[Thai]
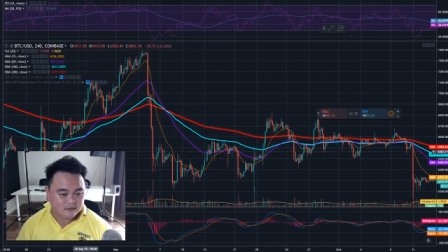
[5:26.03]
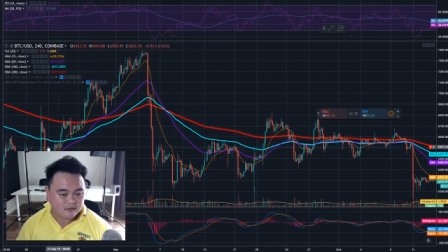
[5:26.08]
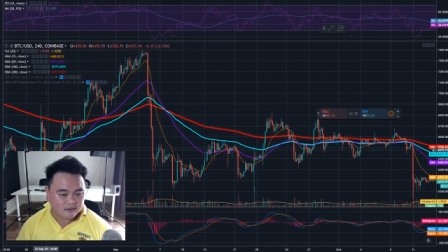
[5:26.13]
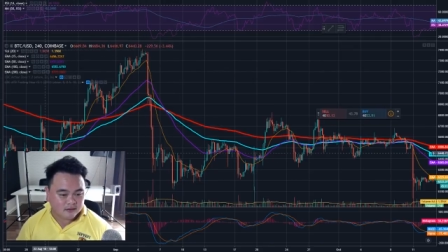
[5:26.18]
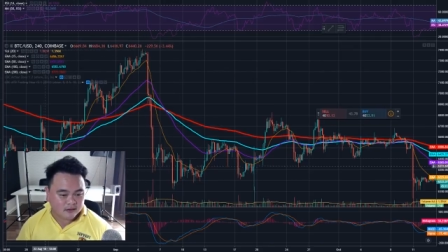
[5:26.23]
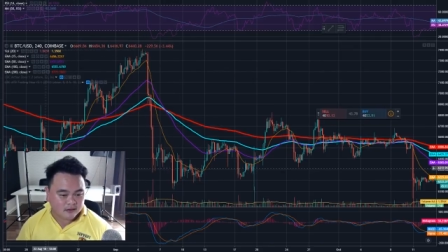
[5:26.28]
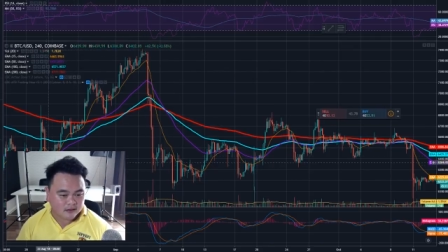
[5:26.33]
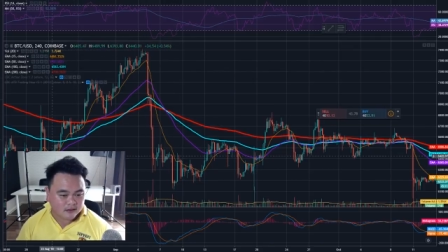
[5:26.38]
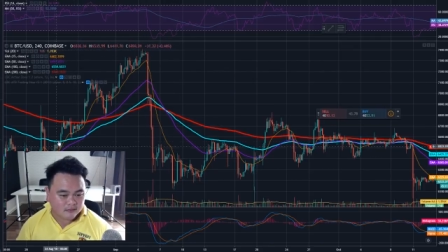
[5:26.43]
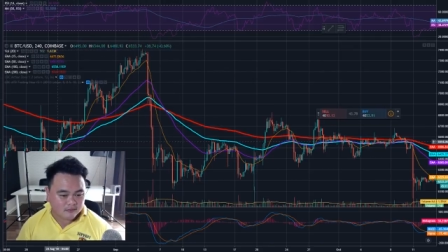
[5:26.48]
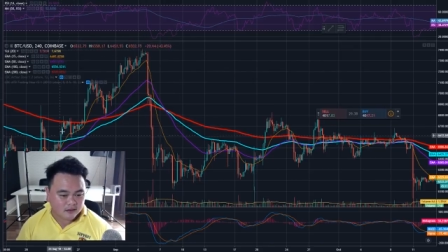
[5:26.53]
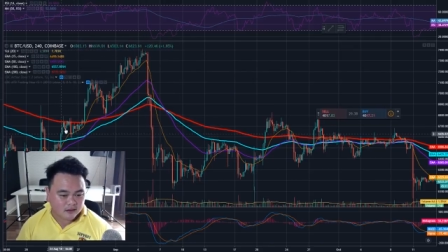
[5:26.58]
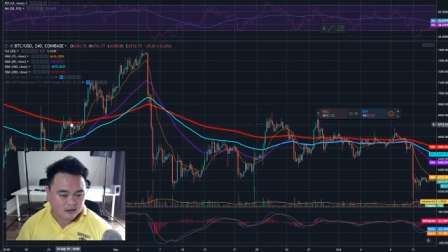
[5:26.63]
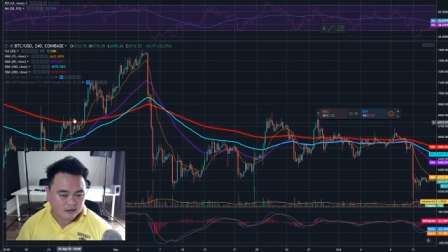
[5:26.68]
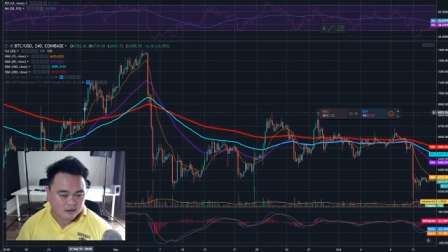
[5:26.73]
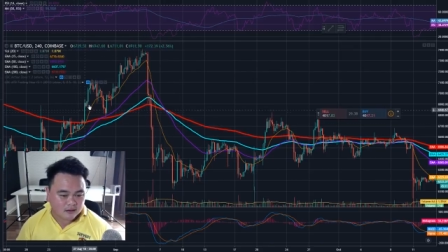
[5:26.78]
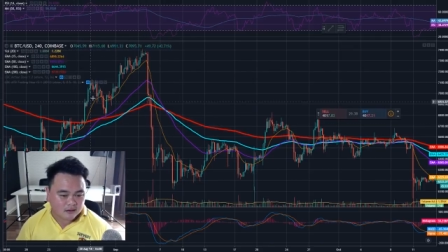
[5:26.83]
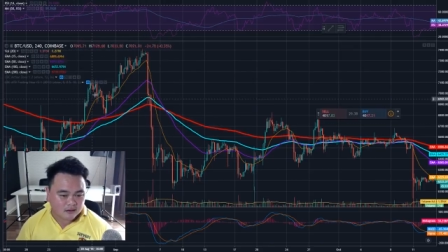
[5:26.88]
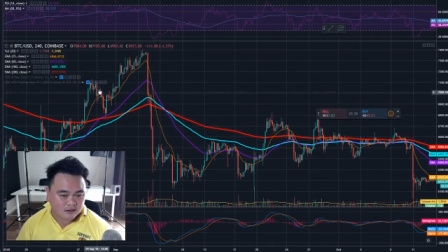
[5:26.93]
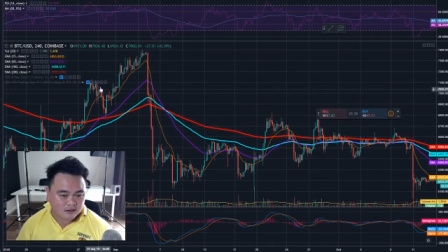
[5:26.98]
เนี่ยเห็นไหม
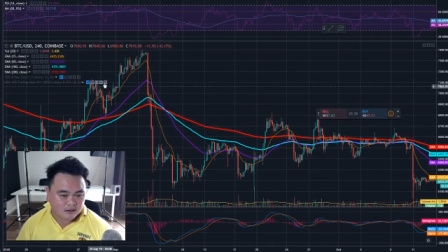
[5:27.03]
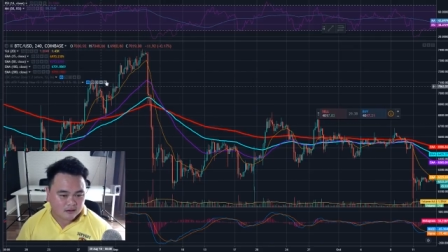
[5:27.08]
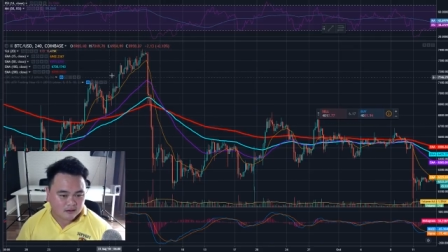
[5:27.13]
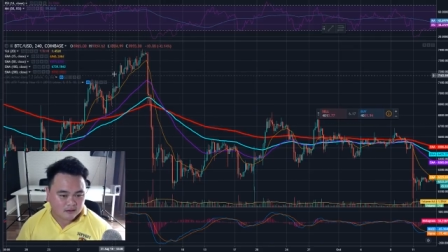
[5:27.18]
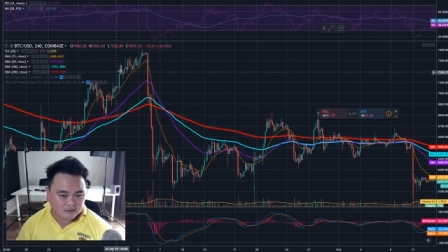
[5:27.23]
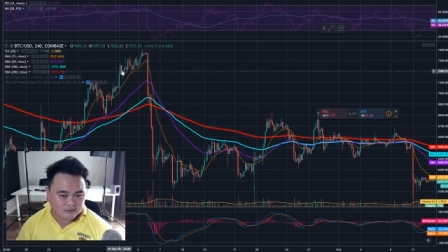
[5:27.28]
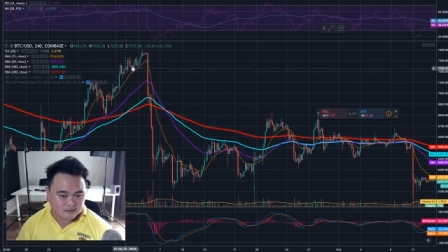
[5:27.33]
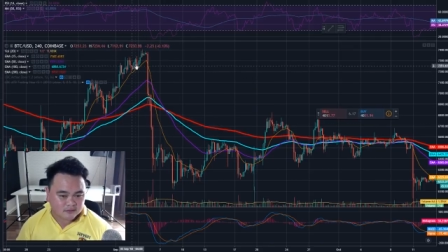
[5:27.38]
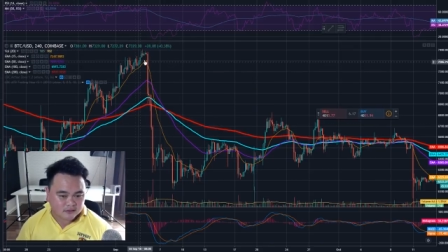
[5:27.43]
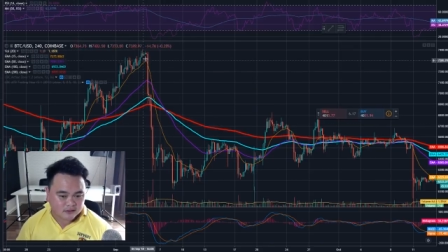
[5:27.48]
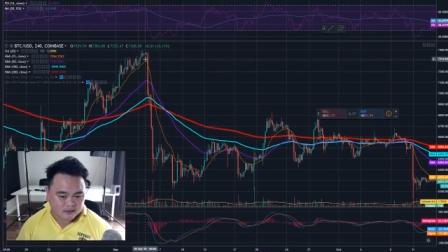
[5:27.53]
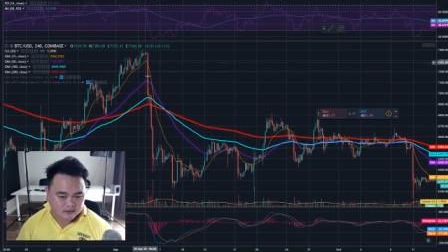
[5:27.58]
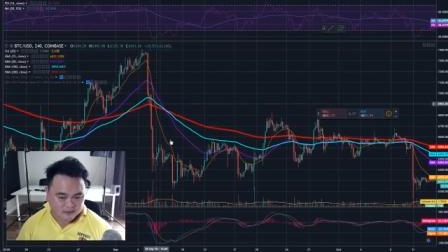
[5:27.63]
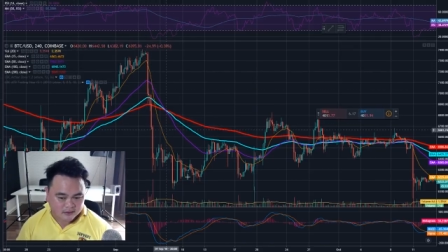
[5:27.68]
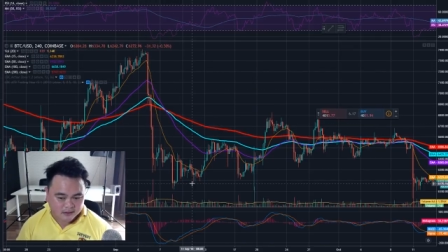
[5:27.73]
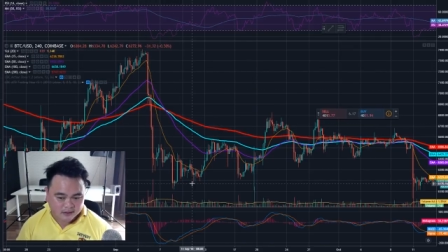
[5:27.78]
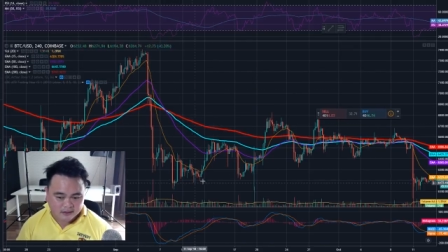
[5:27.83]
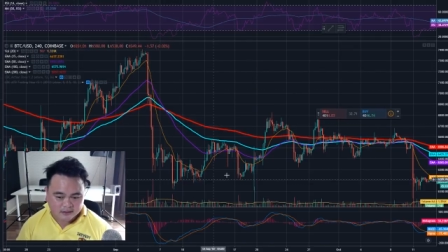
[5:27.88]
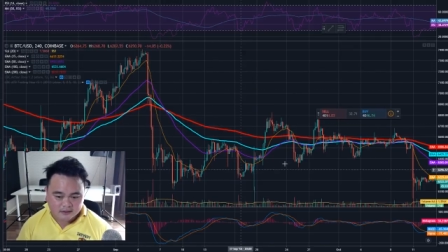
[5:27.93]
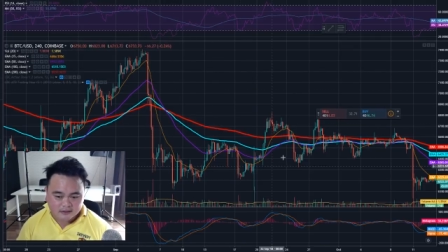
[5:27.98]
ช่วงเนี้ย
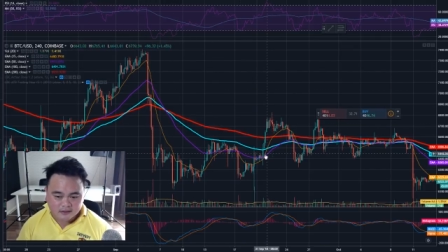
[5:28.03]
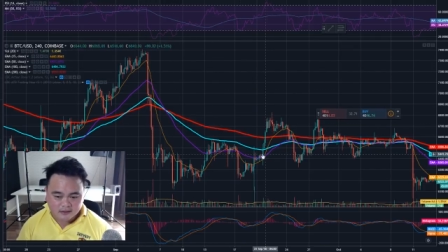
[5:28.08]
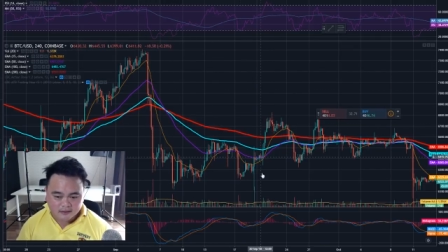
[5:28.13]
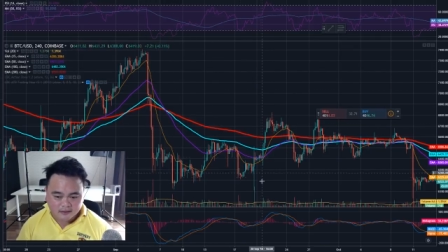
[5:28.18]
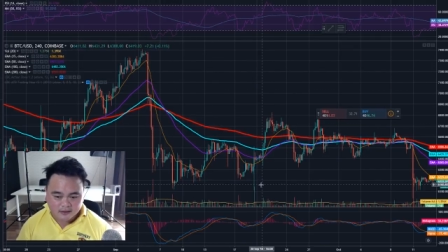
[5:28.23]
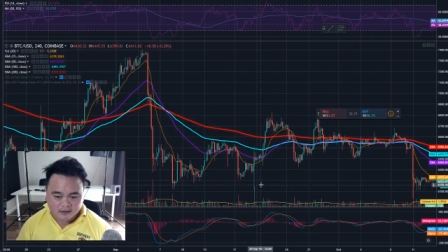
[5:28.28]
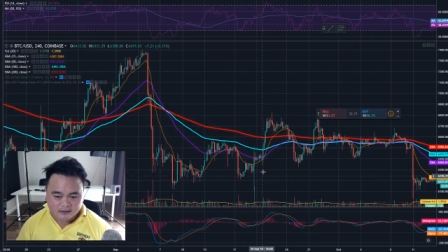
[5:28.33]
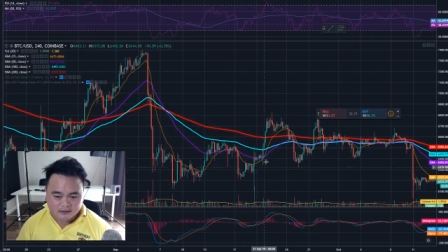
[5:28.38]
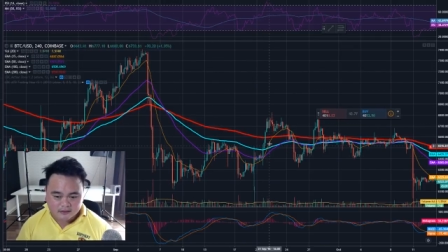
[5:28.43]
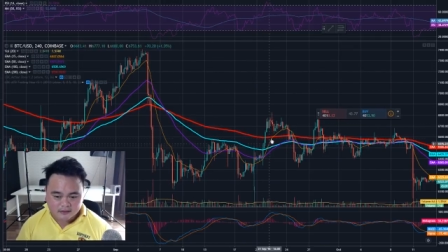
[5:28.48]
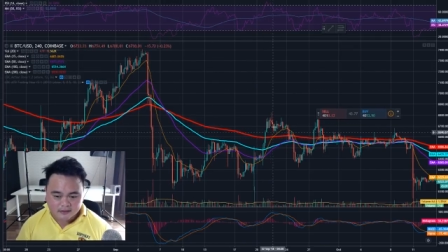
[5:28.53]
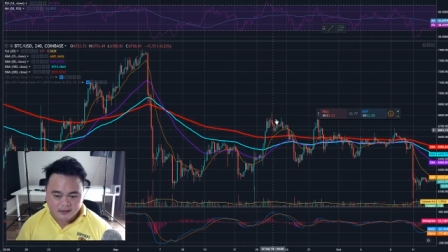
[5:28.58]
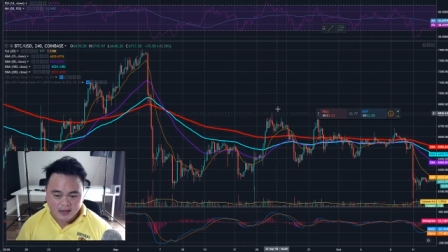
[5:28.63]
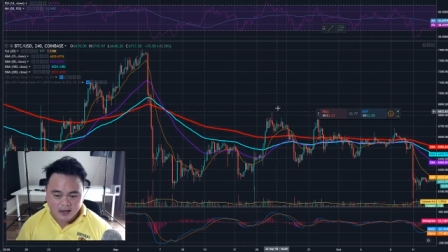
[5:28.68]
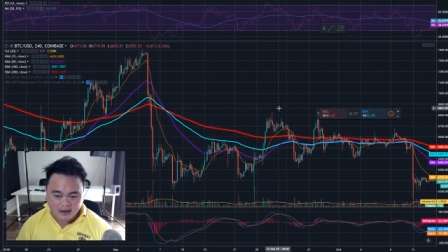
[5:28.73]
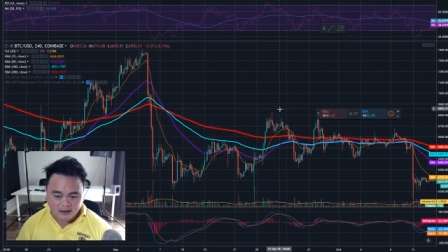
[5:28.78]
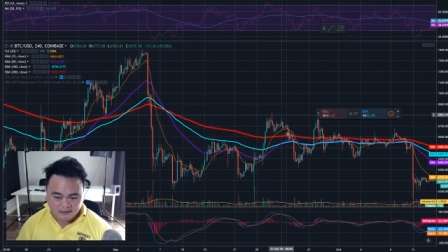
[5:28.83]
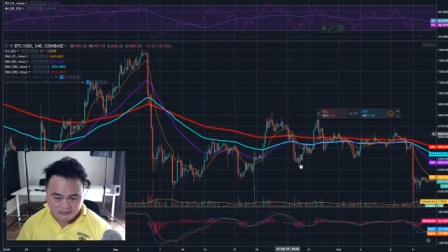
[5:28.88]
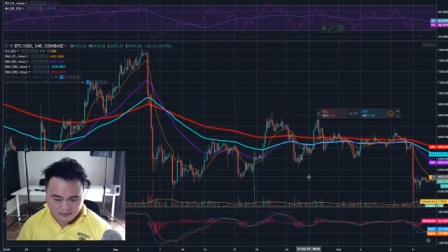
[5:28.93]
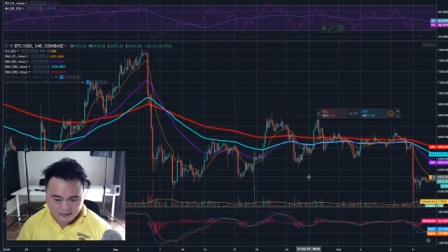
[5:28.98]
ทิ้งนะยืนได้
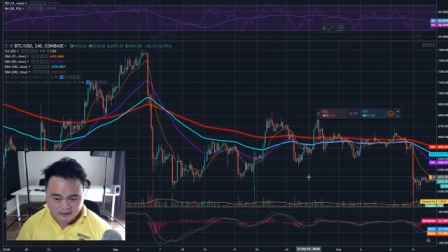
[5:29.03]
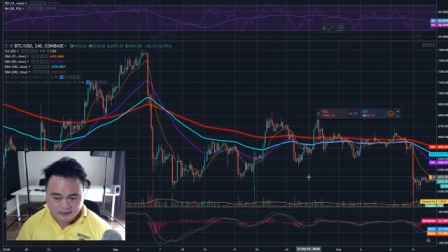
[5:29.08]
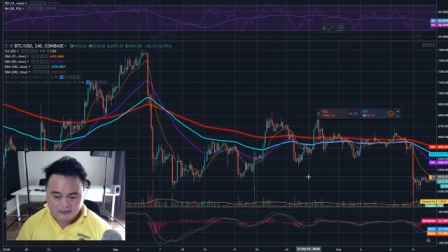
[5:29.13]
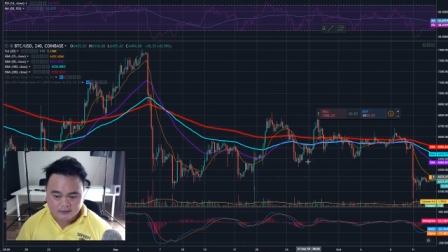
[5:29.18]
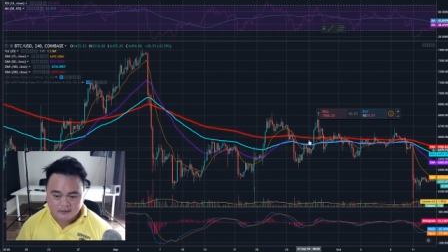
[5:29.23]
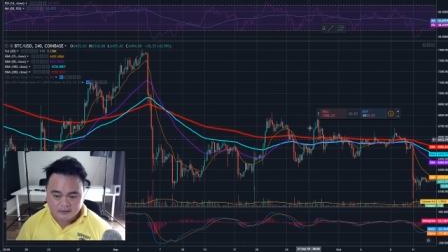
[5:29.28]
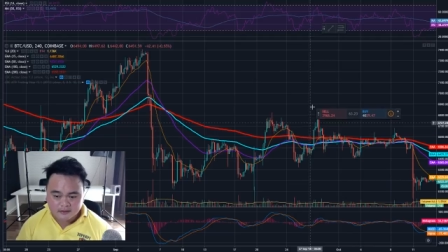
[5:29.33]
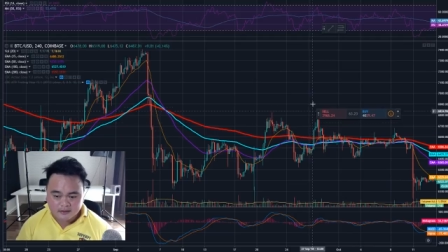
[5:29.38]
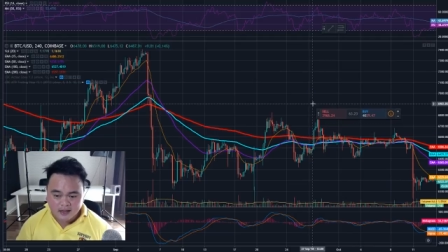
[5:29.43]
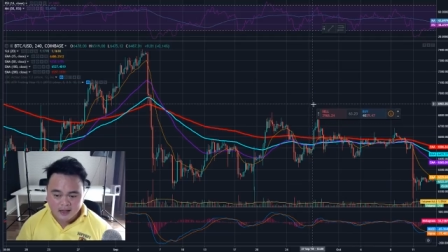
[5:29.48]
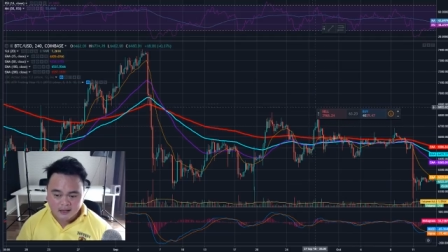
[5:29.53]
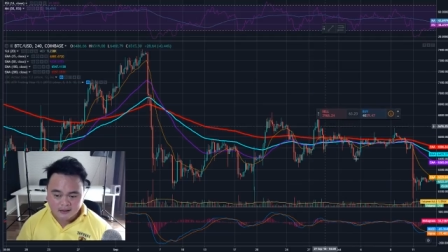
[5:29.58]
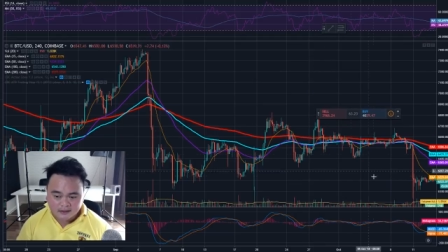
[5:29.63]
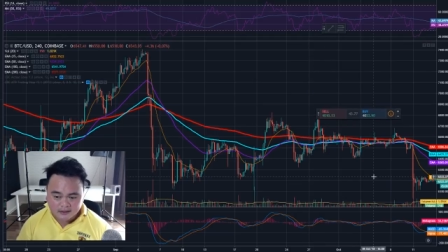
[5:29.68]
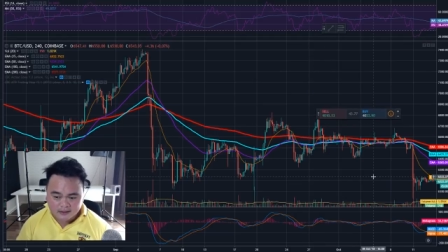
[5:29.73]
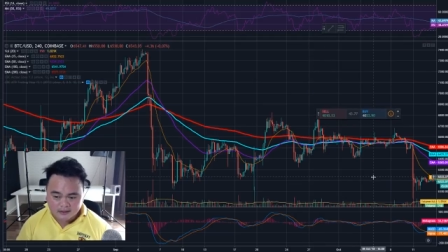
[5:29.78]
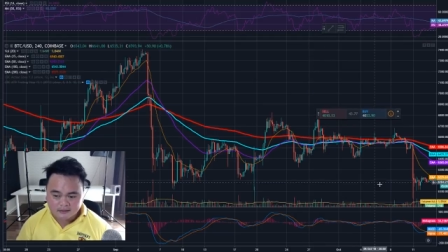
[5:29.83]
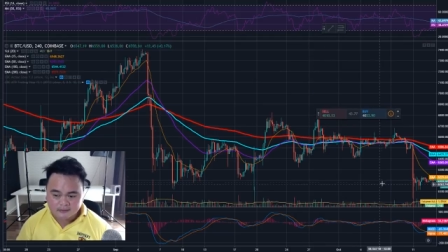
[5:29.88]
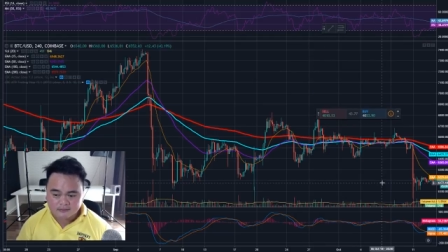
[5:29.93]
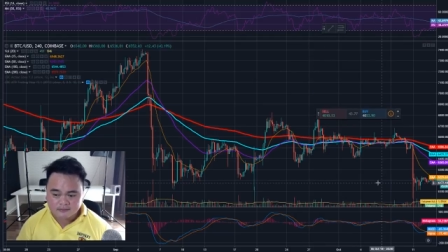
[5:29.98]
ทิ้งยืนได้
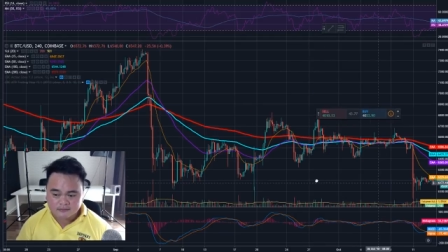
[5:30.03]
ทิ้ง